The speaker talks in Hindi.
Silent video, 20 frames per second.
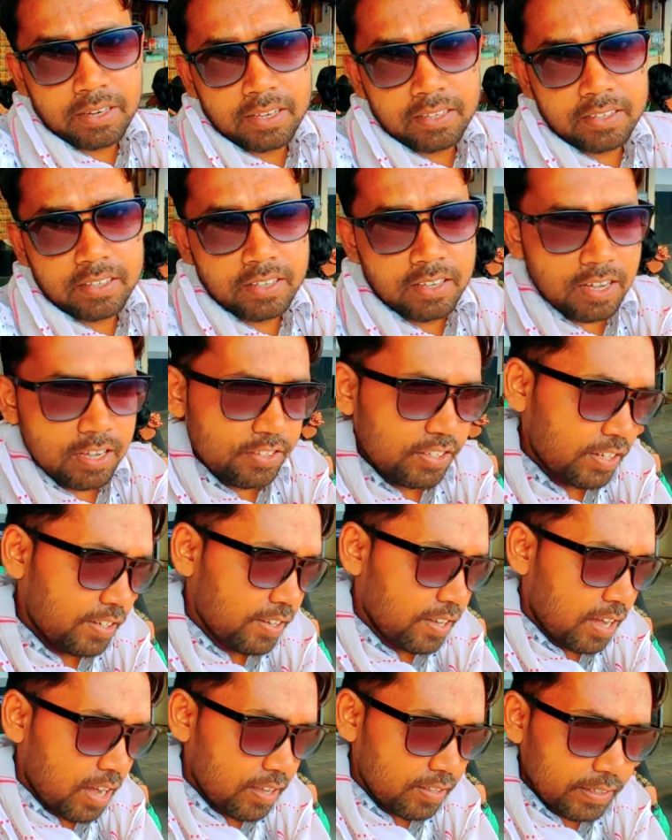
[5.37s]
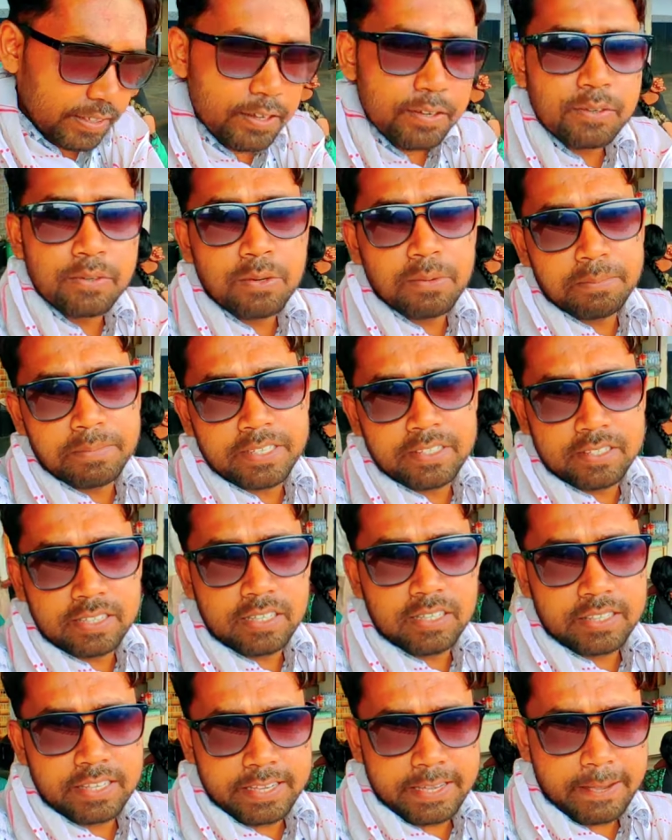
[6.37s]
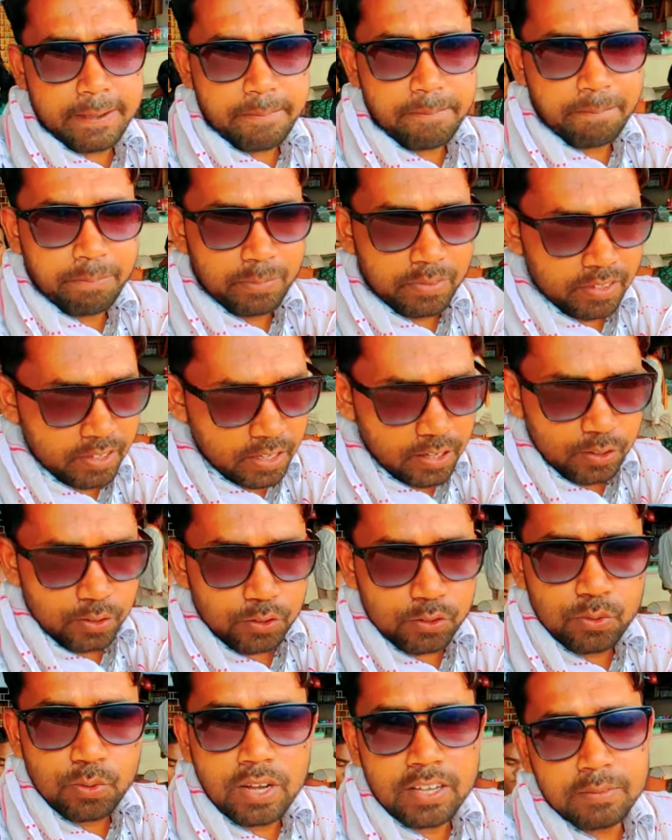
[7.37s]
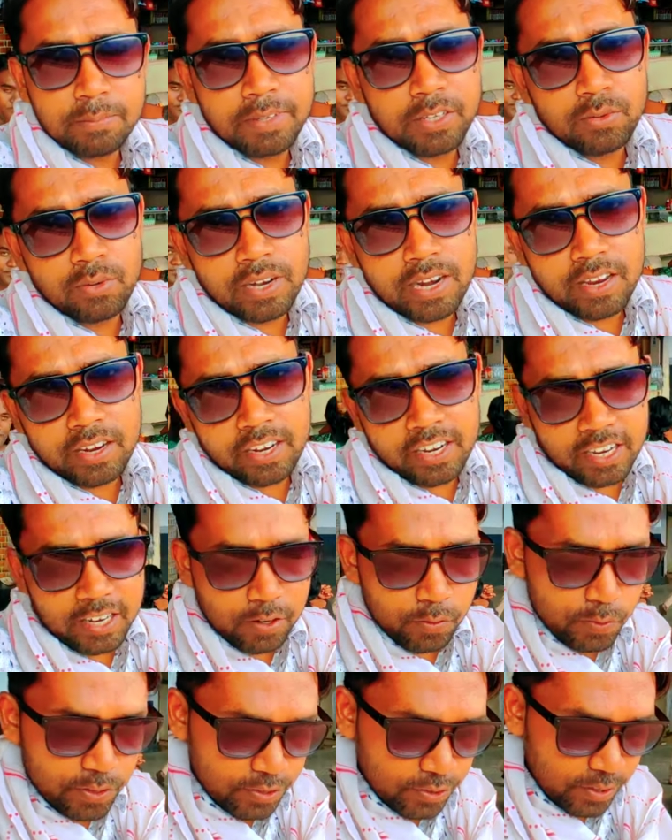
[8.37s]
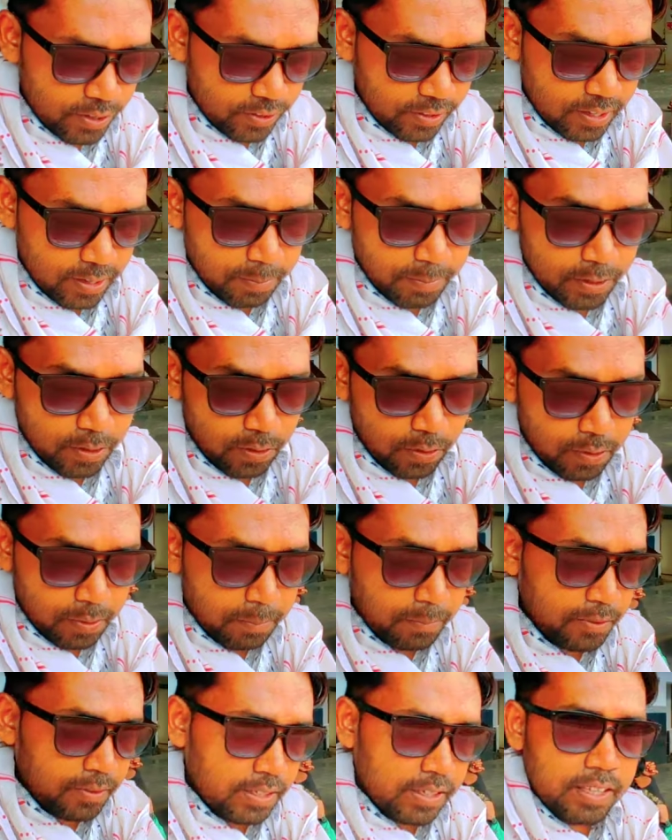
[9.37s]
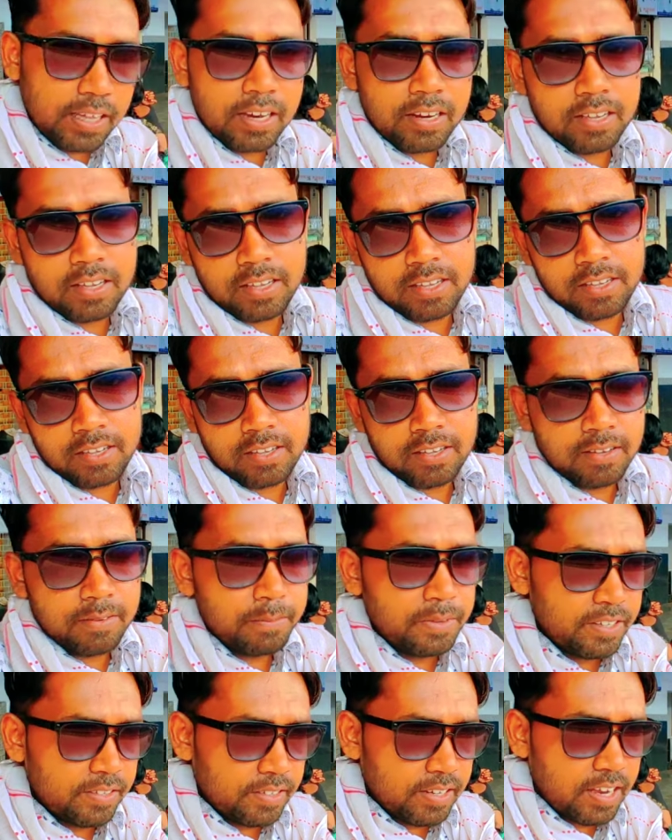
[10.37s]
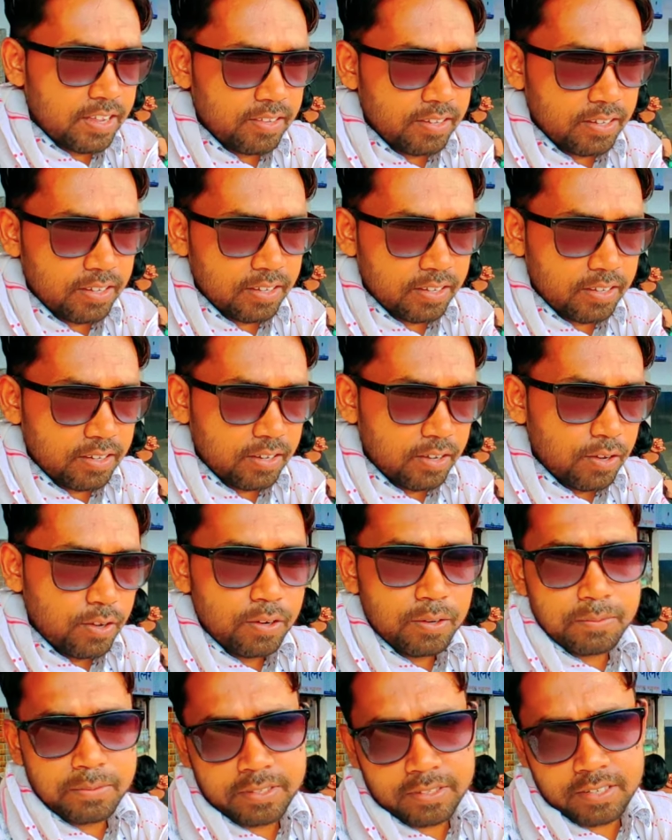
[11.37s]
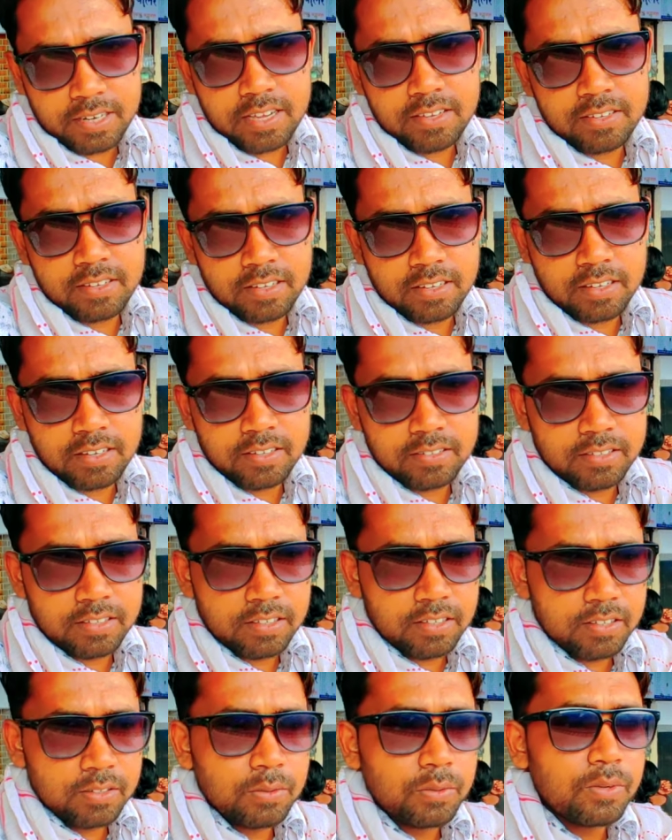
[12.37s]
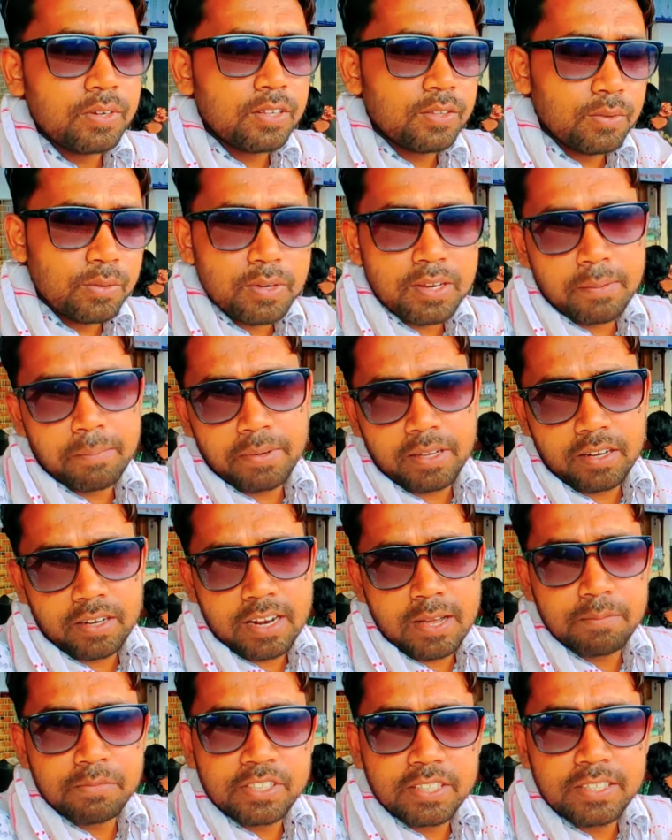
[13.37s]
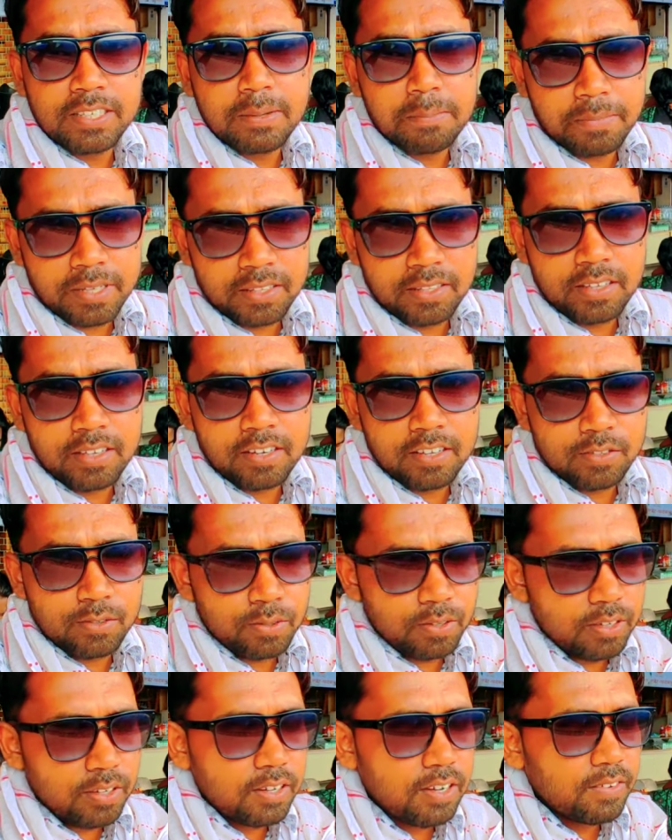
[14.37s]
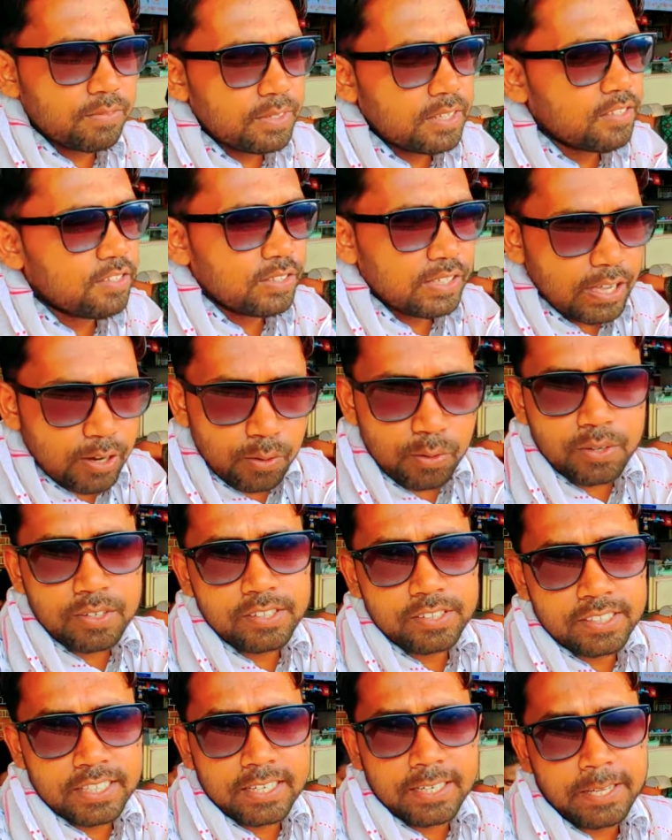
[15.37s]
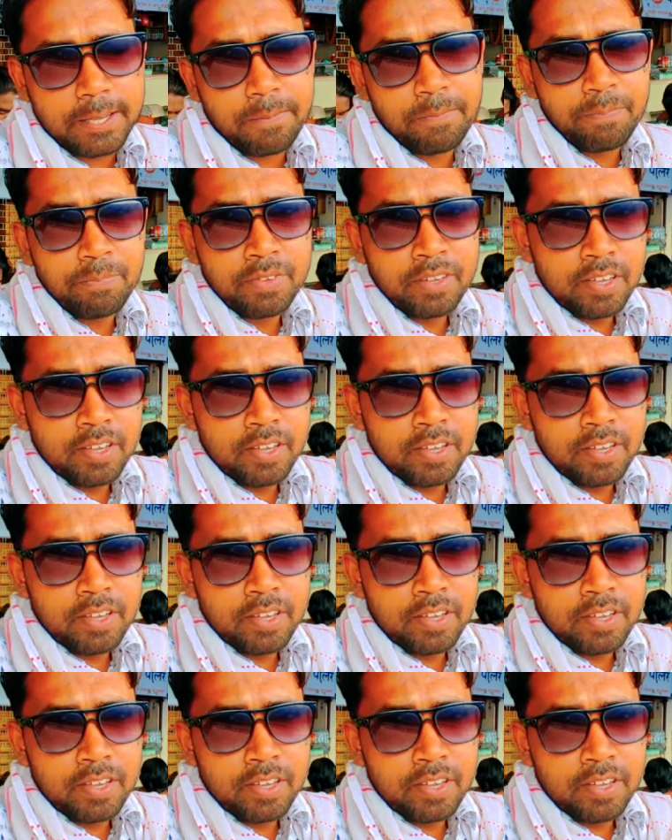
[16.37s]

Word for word: बना के चलिए आज कहीं घूमने चलते हैं जी हाँ दोस्तों आज मैं हूँ रायगढ़ रेलवे स्टेशन में और मुझे जाना है ब्रजराज नगर और ब्रजराज नगर से थोड़ी दूरी पर रामचंडी मंदिर है जो कि काफ़ी अच्छा लोकेशन है